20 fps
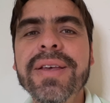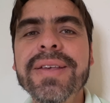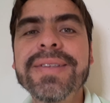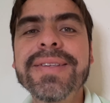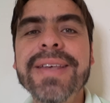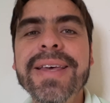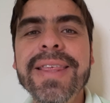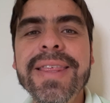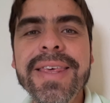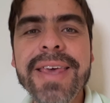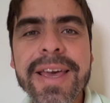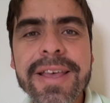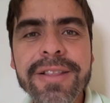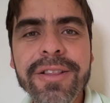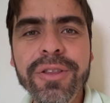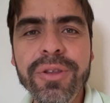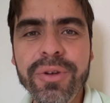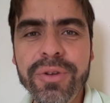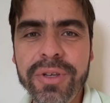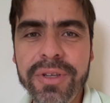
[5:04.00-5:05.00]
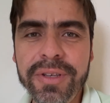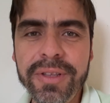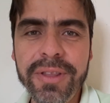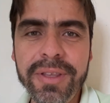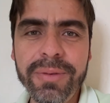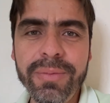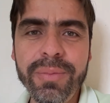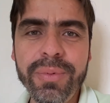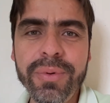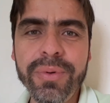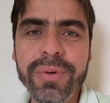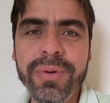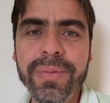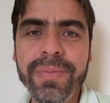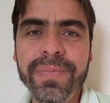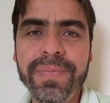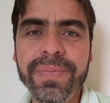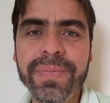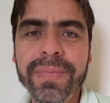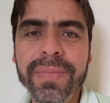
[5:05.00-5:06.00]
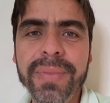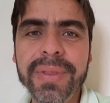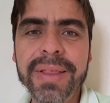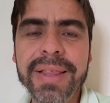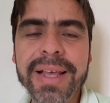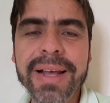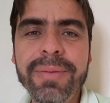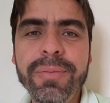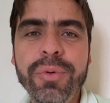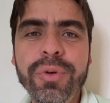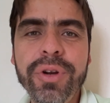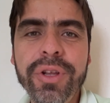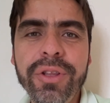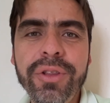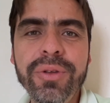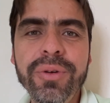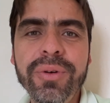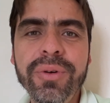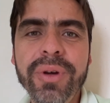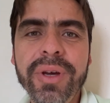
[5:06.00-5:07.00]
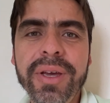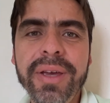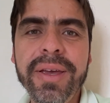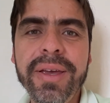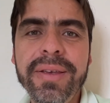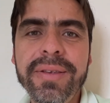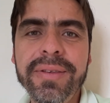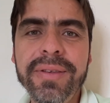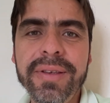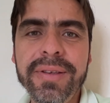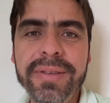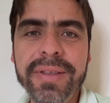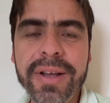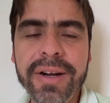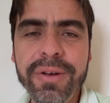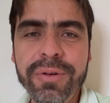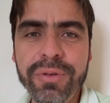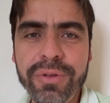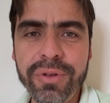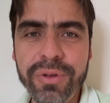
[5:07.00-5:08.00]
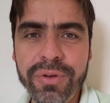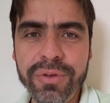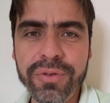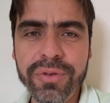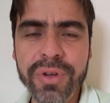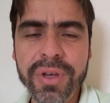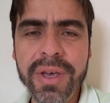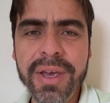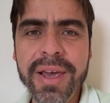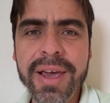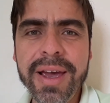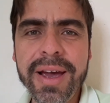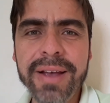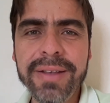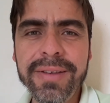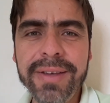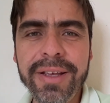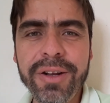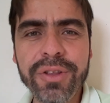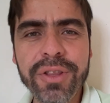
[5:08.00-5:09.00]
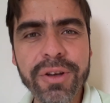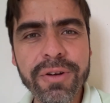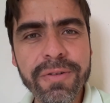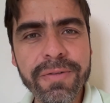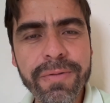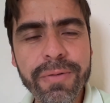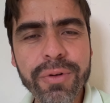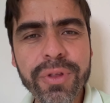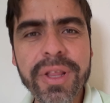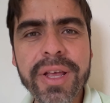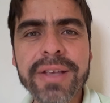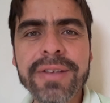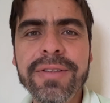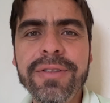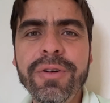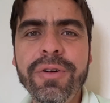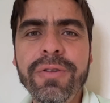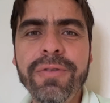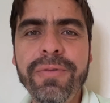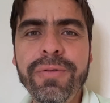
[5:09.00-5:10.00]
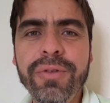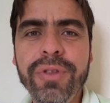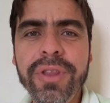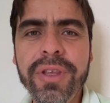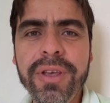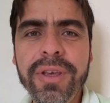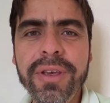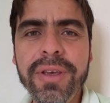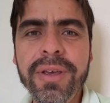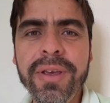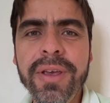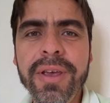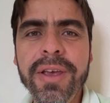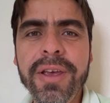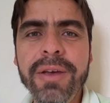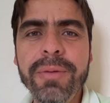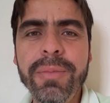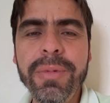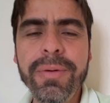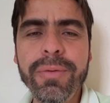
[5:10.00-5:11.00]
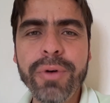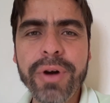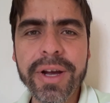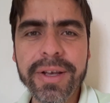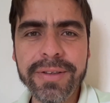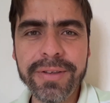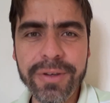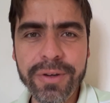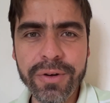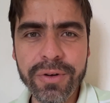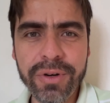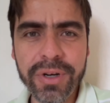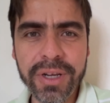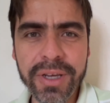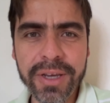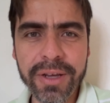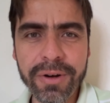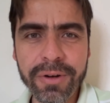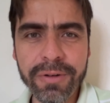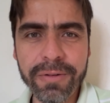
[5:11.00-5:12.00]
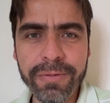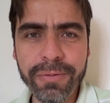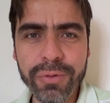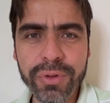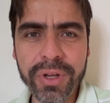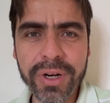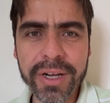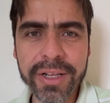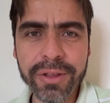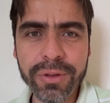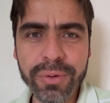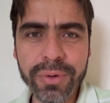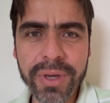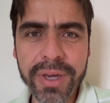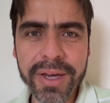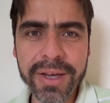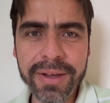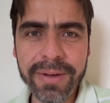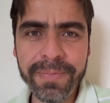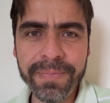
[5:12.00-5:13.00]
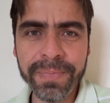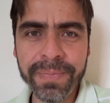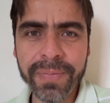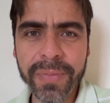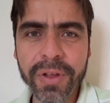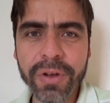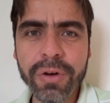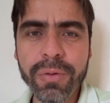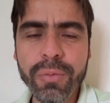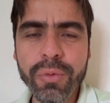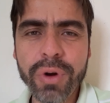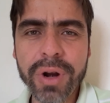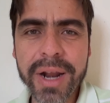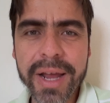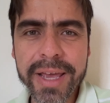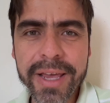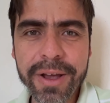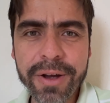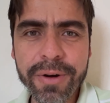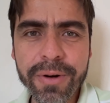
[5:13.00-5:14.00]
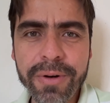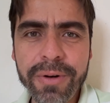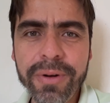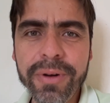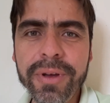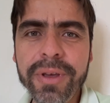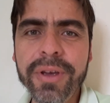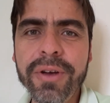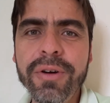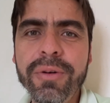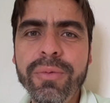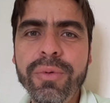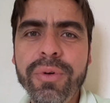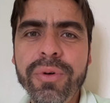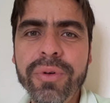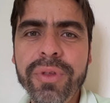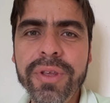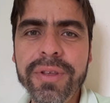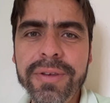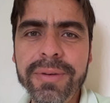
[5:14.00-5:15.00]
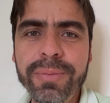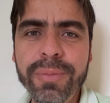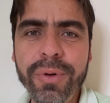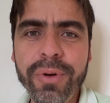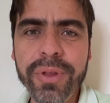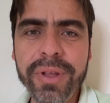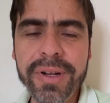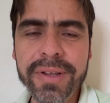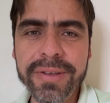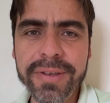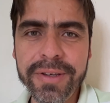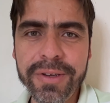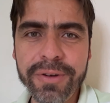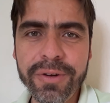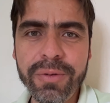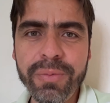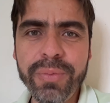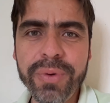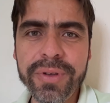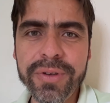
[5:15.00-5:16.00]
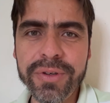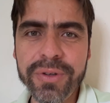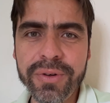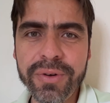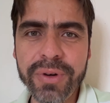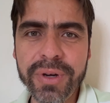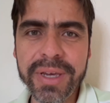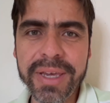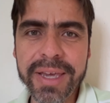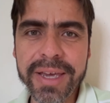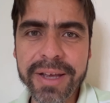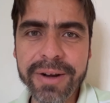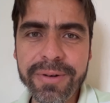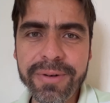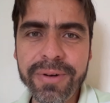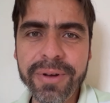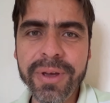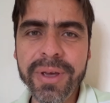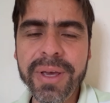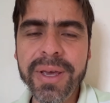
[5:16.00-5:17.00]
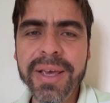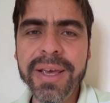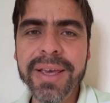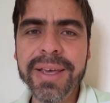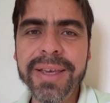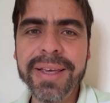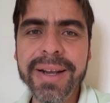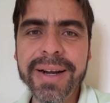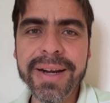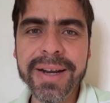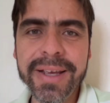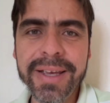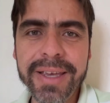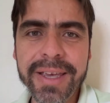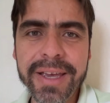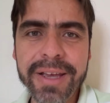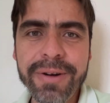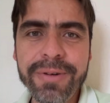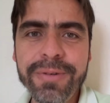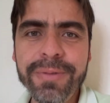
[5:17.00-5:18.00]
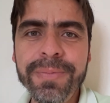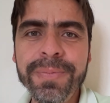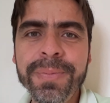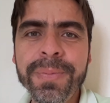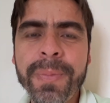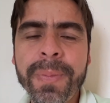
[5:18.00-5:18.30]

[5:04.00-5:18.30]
sedientos de ese tiempo tan bonito que es estar con Dios. Así que no te confundas, no confundí mi vocación, ni quiero confundir la tuya como laico y como discípulo del Señor, pues yo quiero y requiero